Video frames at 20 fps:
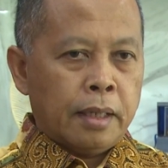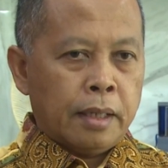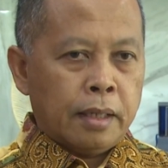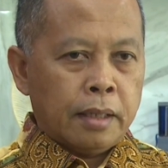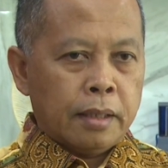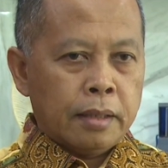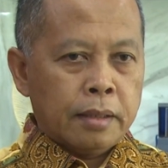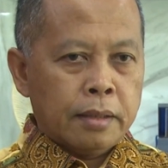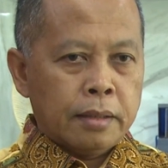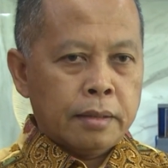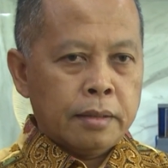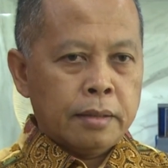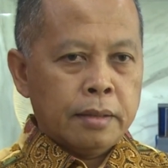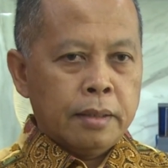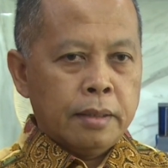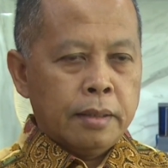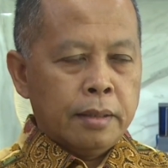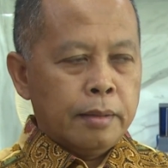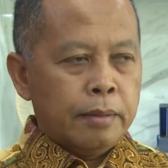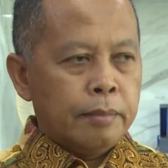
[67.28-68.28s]
yang
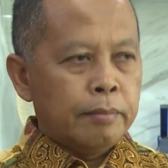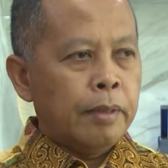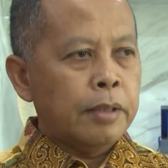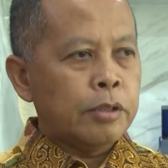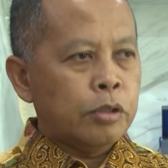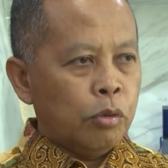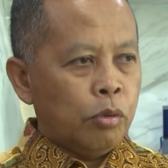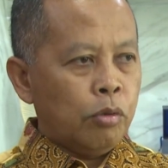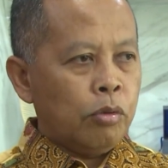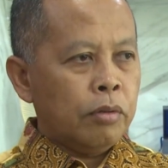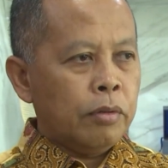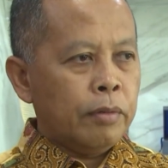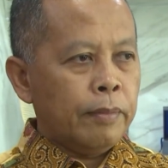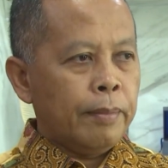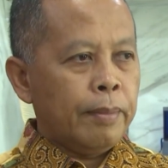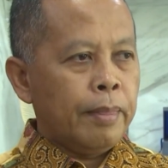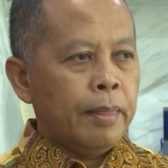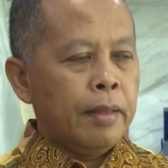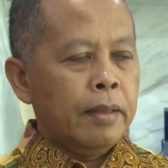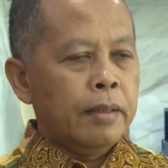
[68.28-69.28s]
masuk,
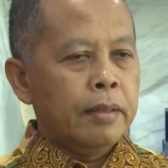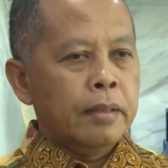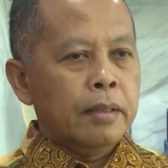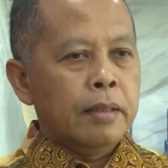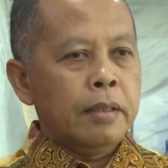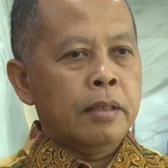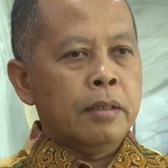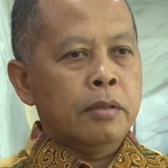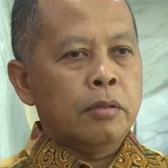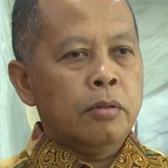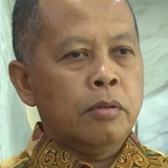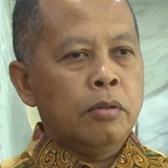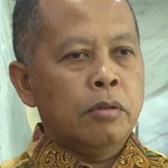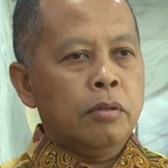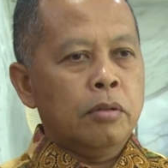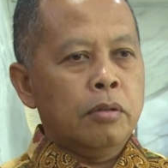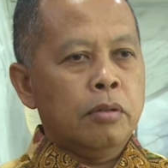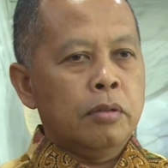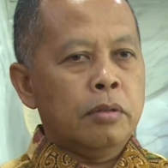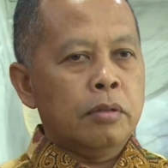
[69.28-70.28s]

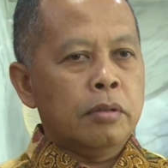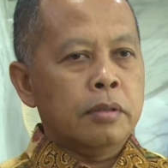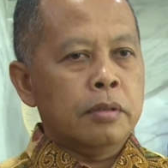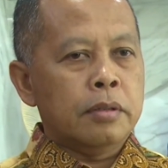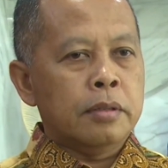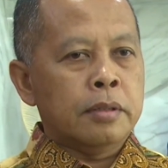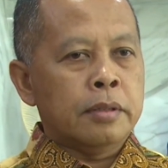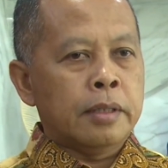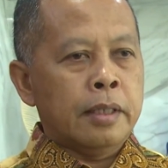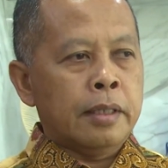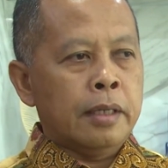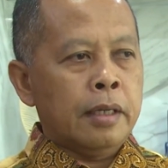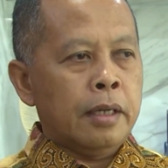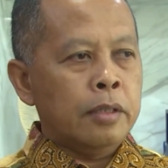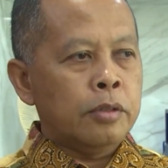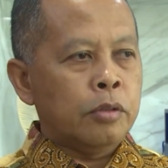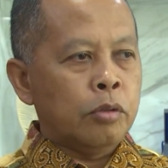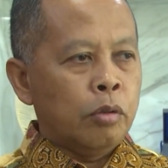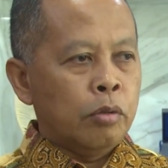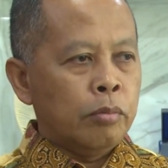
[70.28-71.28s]
itu saya
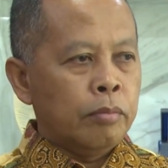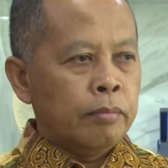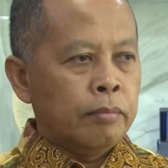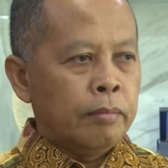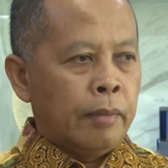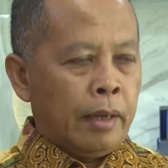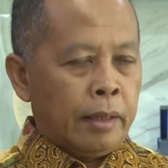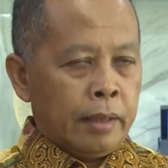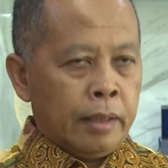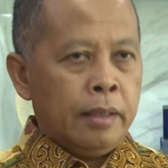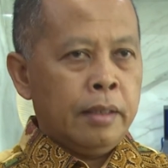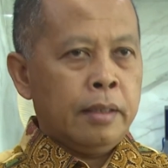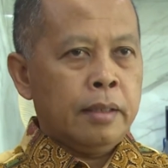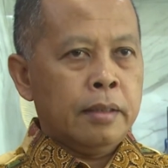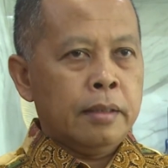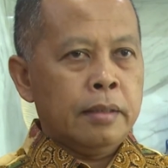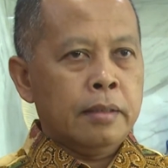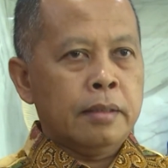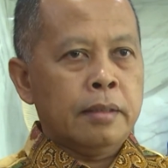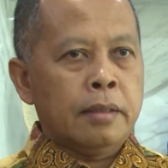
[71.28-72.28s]
kira cukup baik
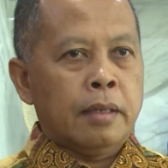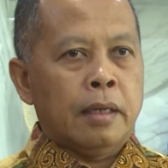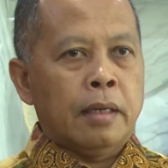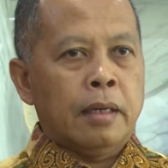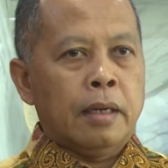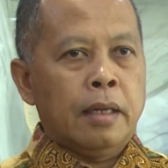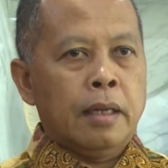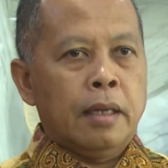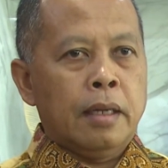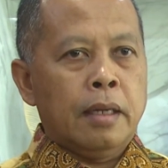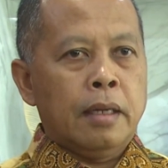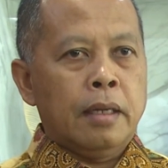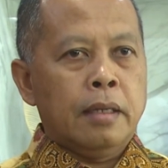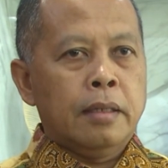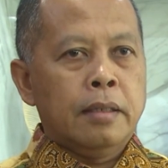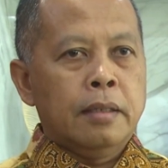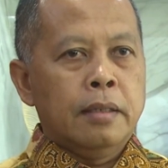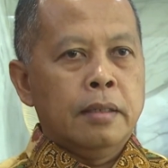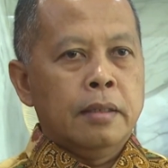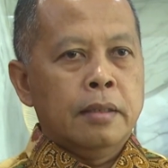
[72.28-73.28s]
karena
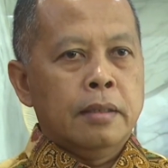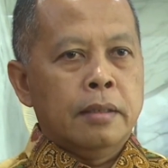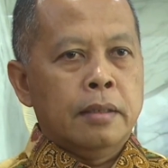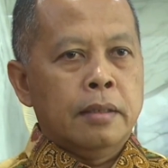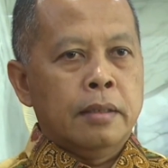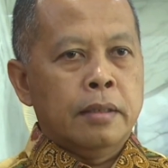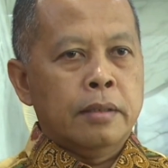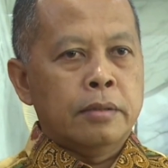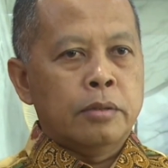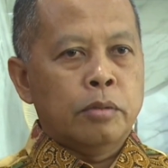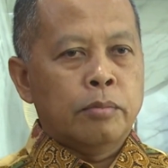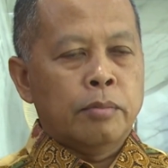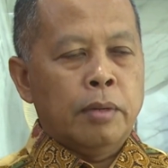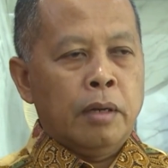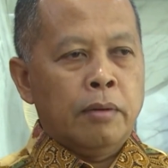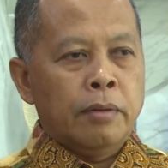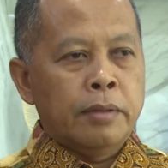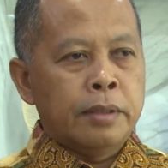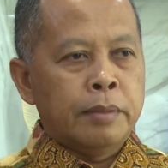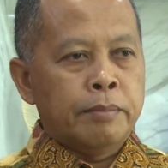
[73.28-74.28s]
e,
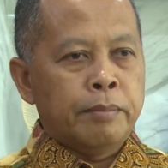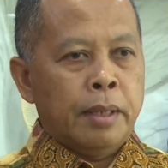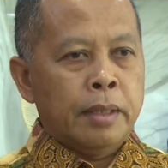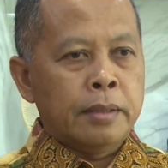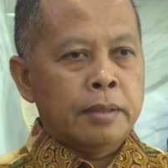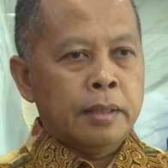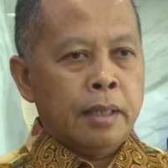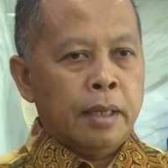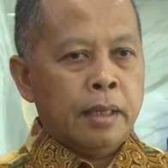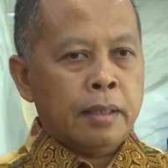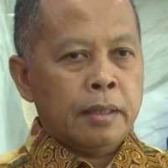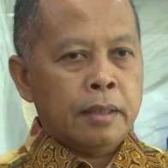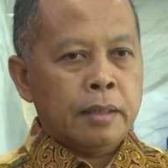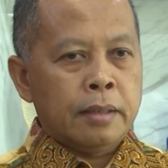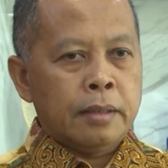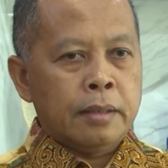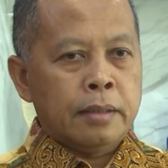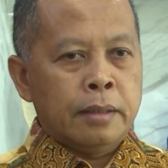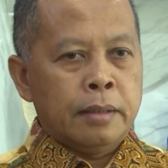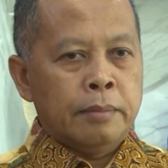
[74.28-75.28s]
jumlah wajib pajak
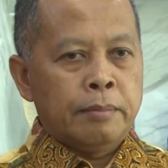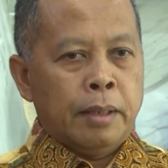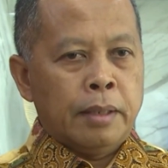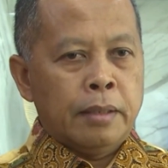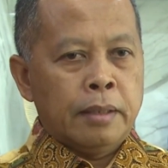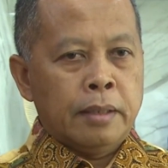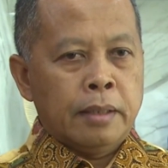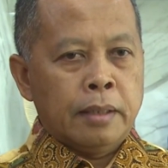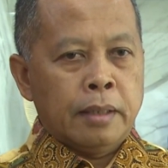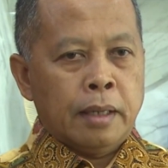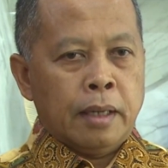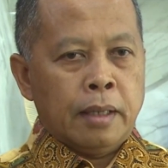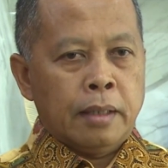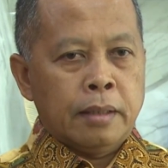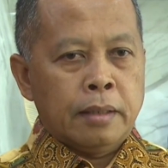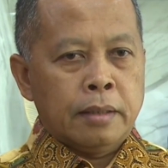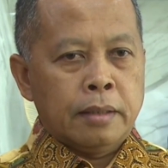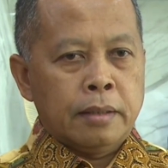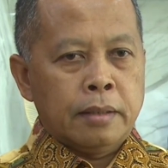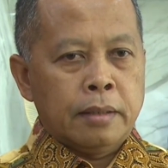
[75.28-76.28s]

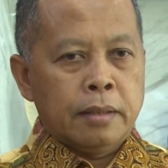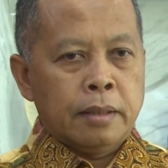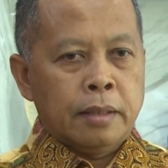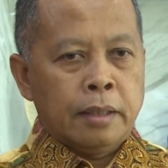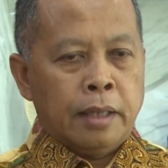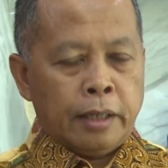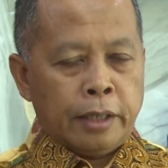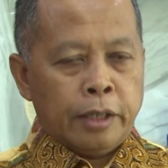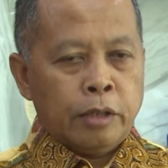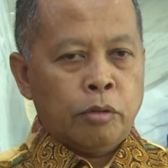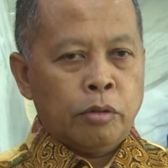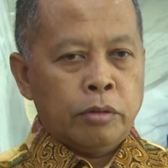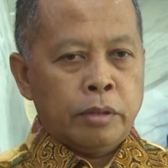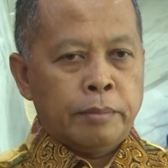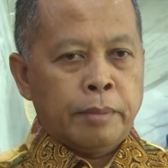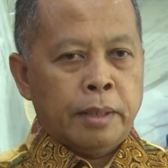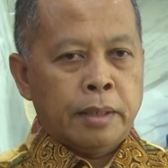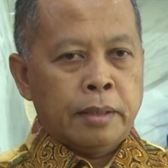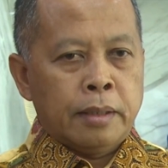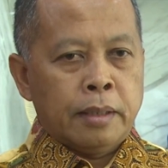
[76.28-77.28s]
dibandingkan yang ikut
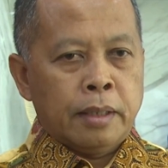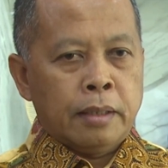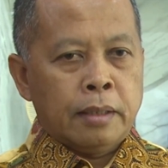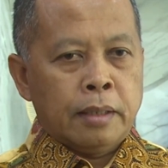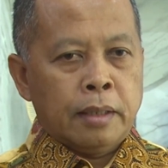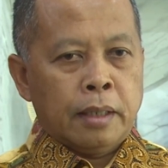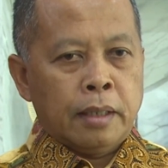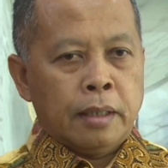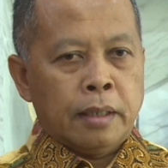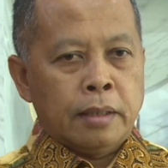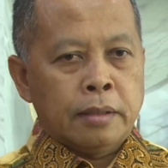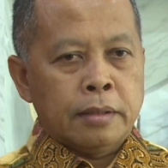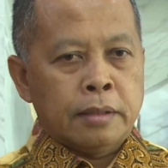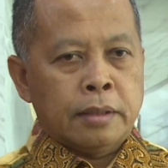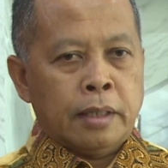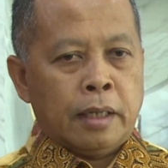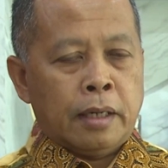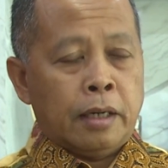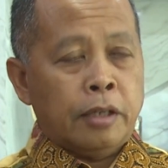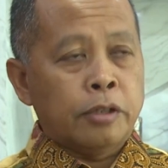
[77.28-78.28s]
dibandingkan dengan
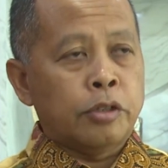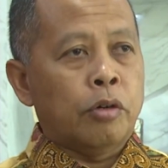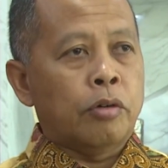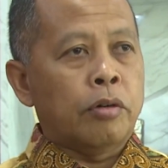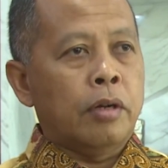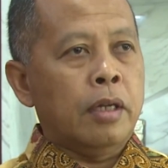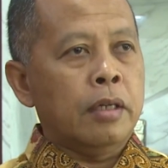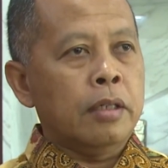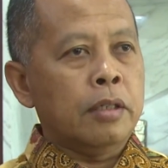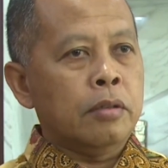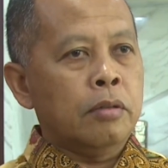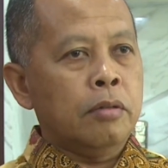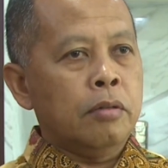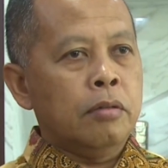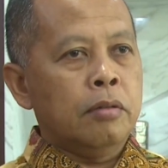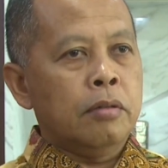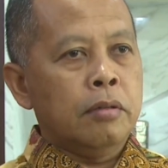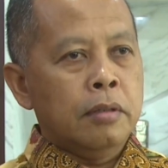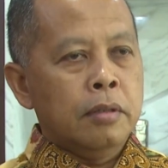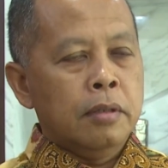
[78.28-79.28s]
secara nasional
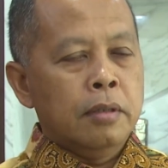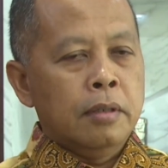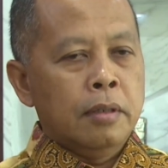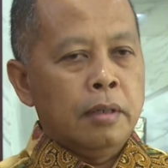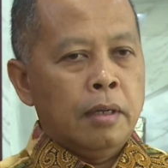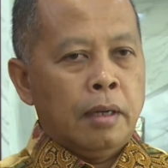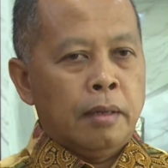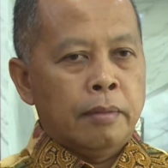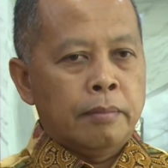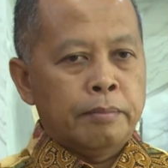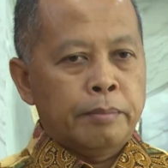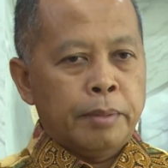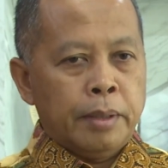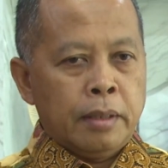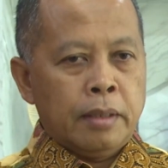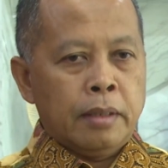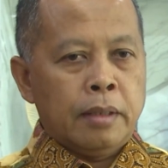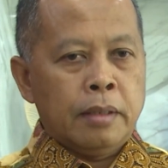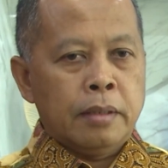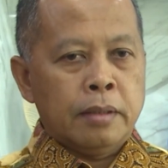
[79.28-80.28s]
itu
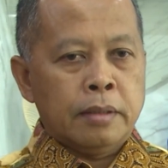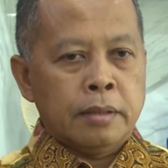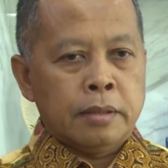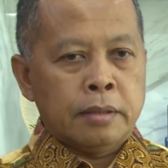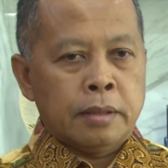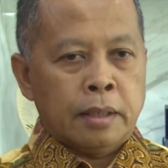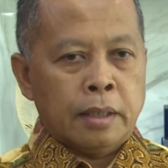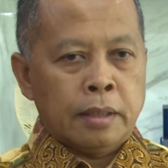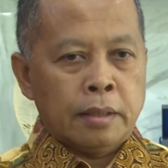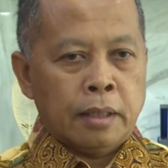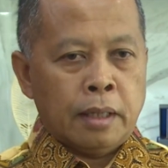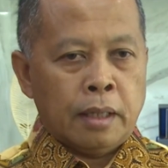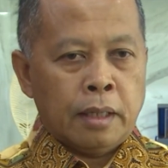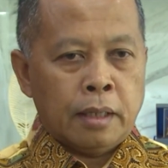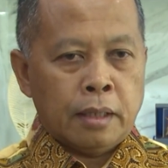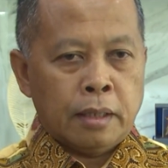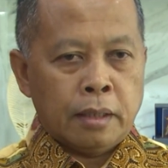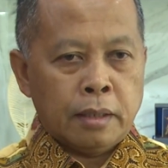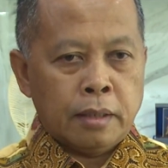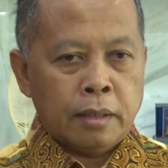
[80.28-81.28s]
hampir sekitar